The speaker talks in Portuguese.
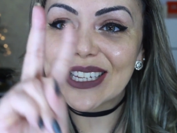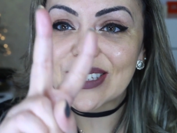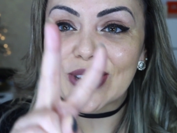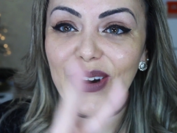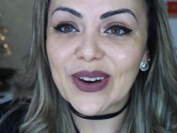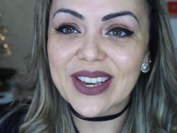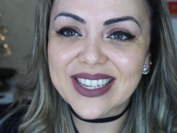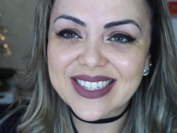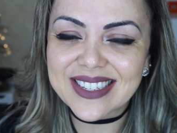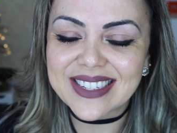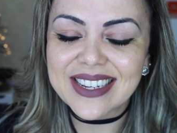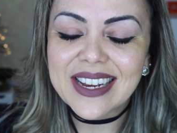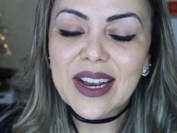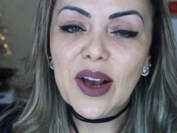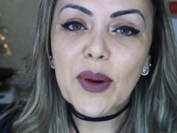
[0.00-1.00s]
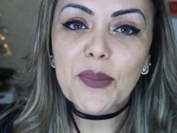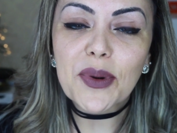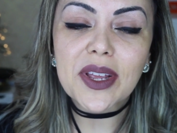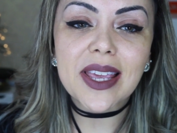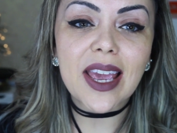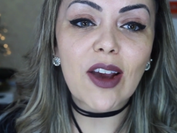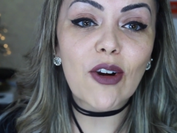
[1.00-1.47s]
em dois.
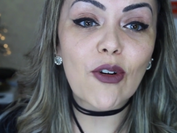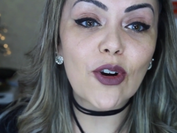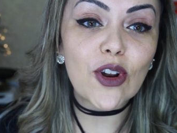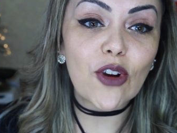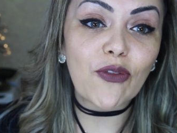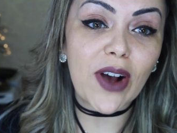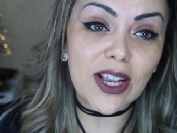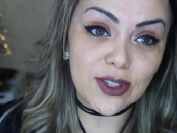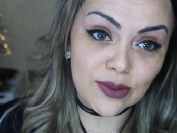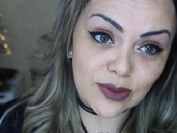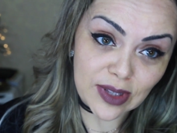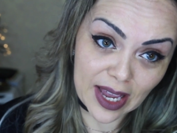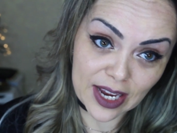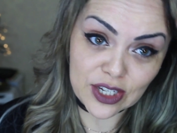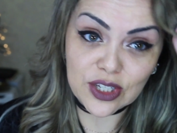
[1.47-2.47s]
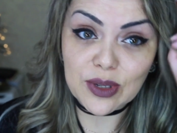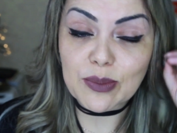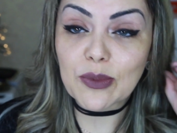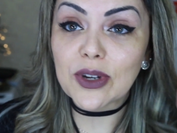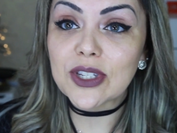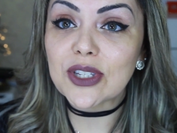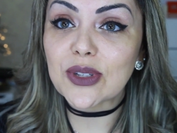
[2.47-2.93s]
Porque quando eu faço um
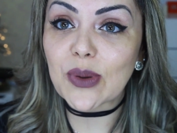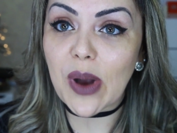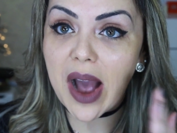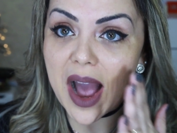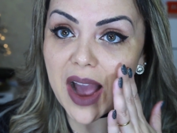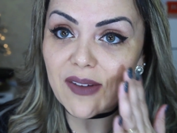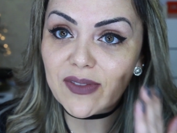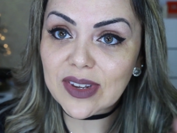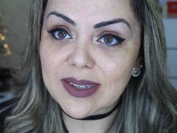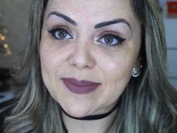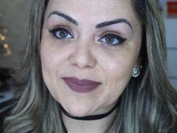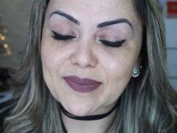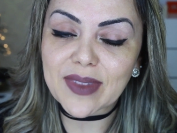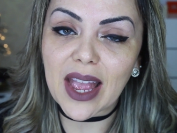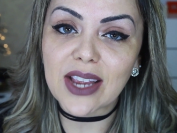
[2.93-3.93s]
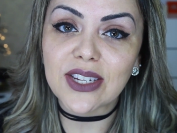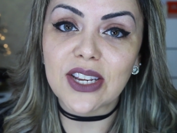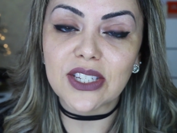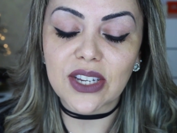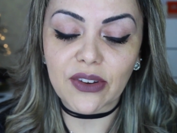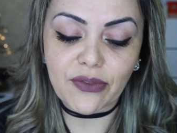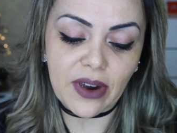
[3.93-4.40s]
teste muito suave, tem
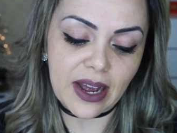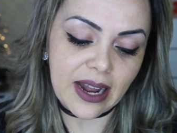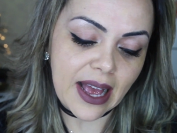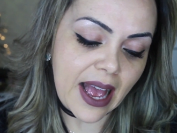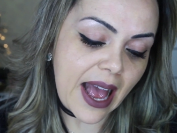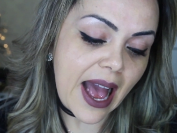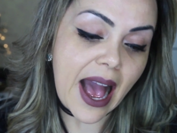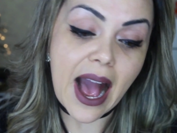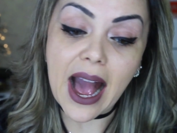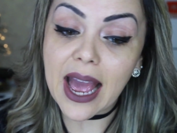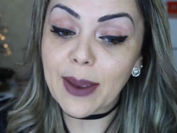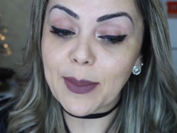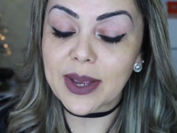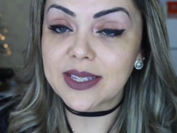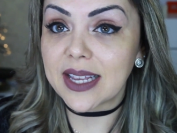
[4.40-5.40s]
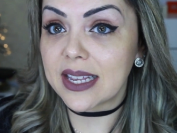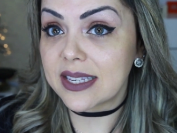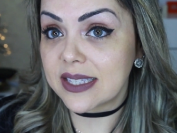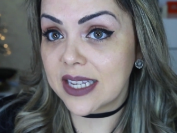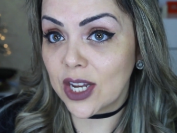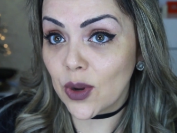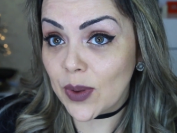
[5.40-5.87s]
gente que fala, ai, mas
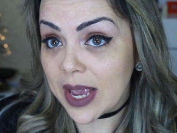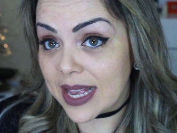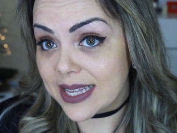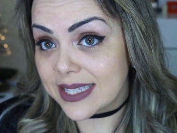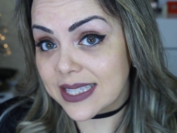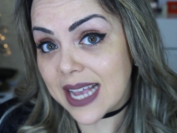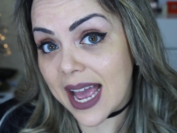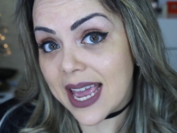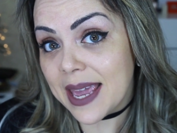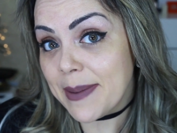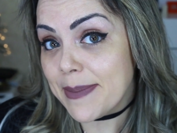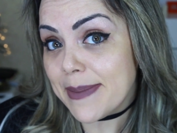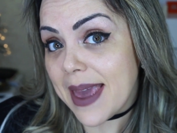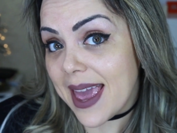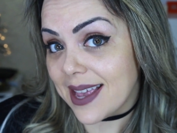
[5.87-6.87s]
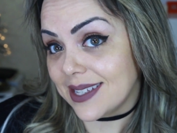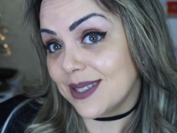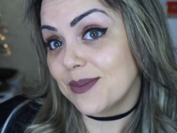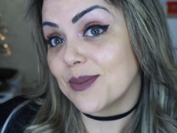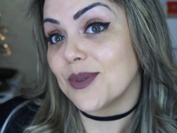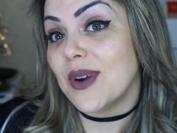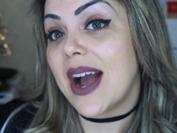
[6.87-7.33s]
assim não ia sair
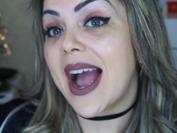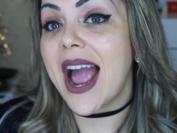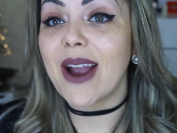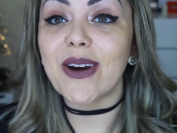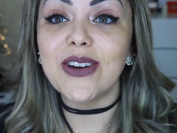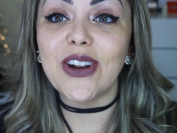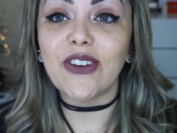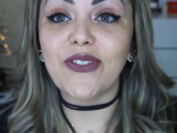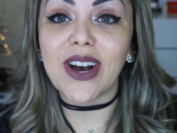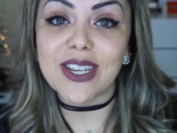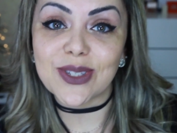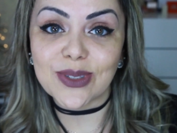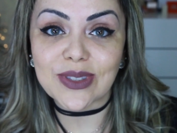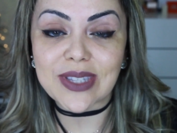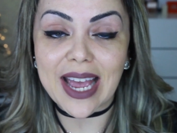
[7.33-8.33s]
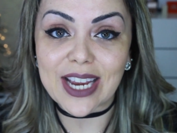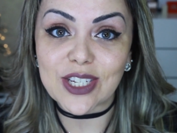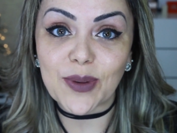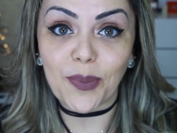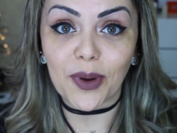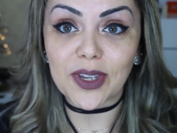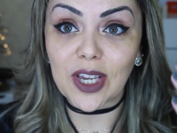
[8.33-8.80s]
mesmo. Aí quando eu faço um
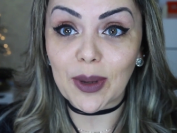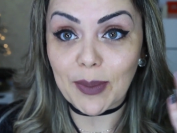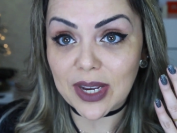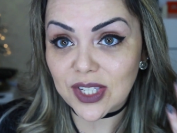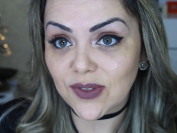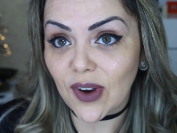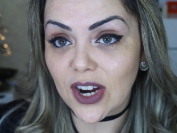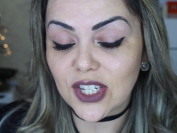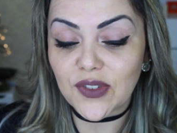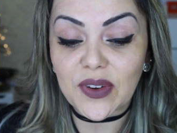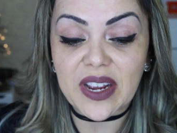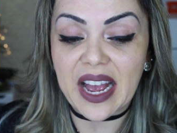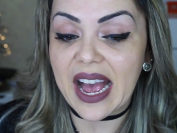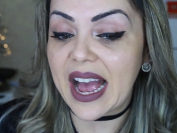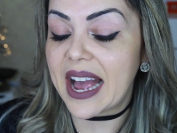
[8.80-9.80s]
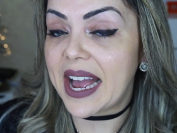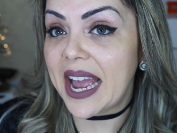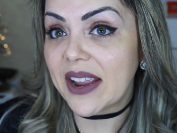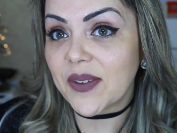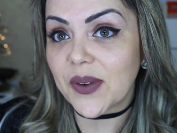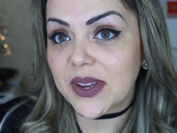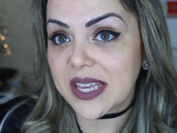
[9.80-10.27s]
teste um pouquinho mais forte, fica,
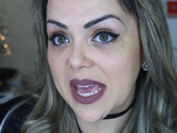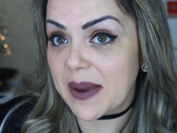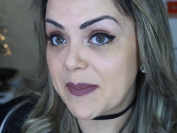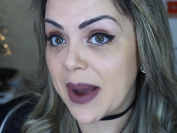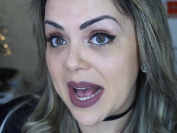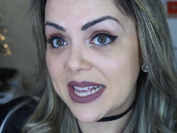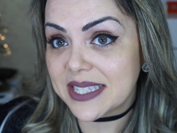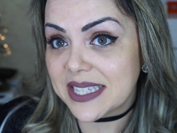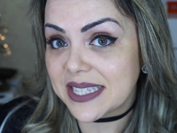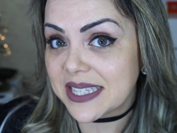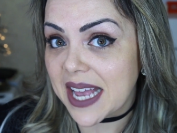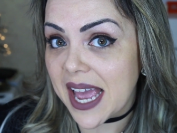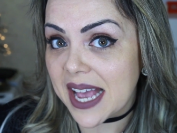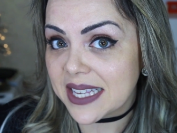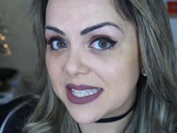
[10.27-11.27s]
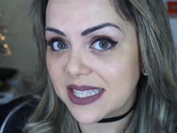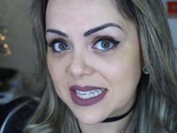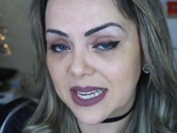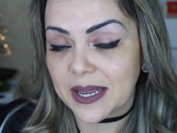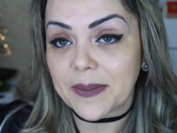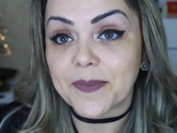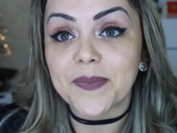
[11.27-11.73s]
ai, qualquer base sai
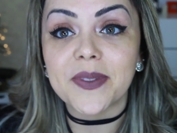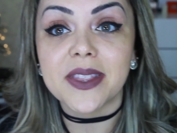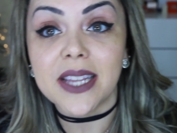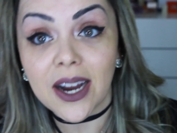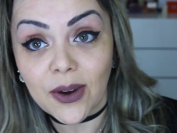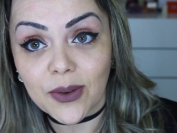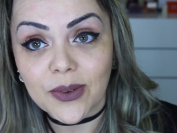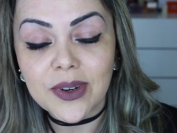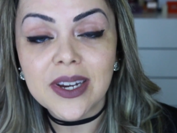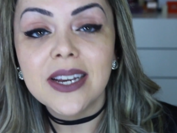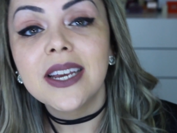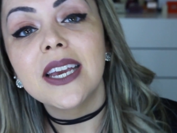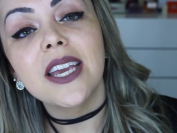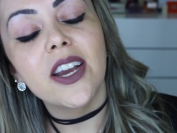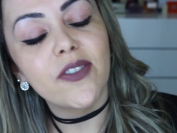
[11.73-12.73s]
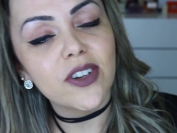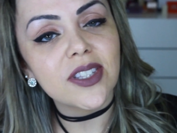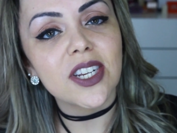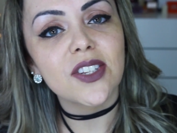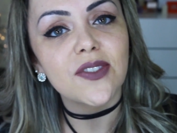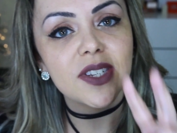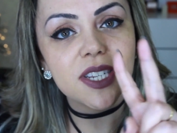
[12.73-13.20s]
assim. Então, eu vou
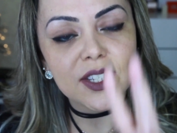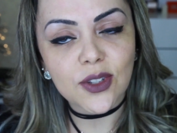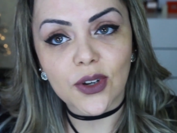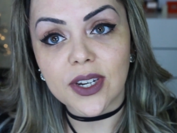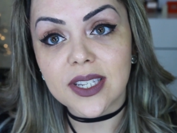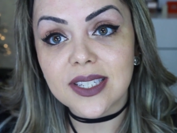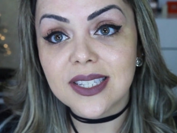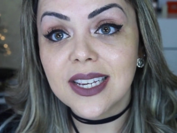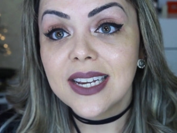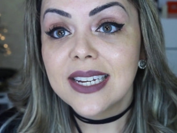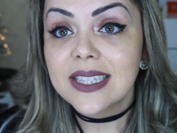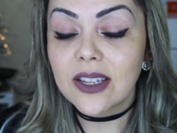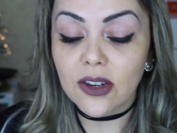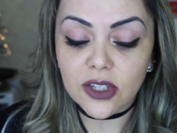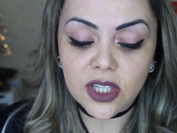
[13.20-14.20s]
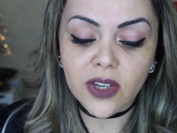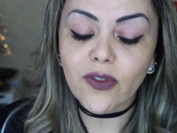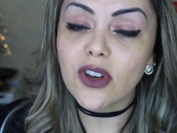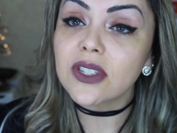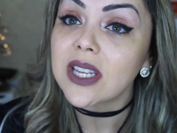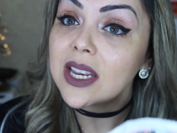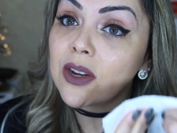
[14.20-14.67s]
transferir em dois. Então, se
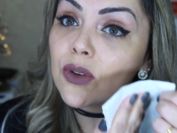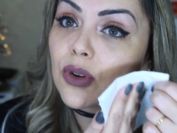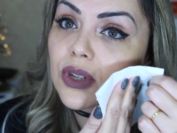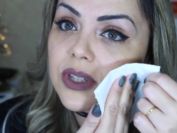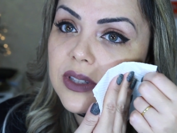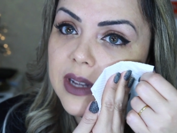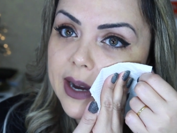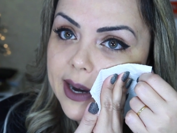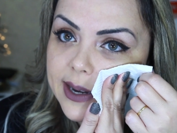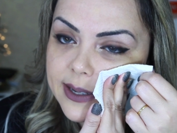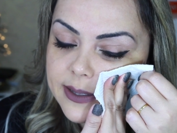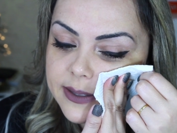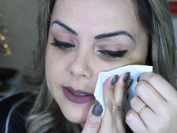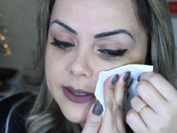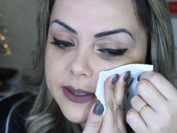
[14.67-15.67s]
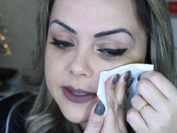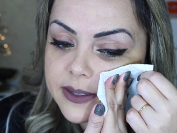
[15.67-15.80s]
você encostar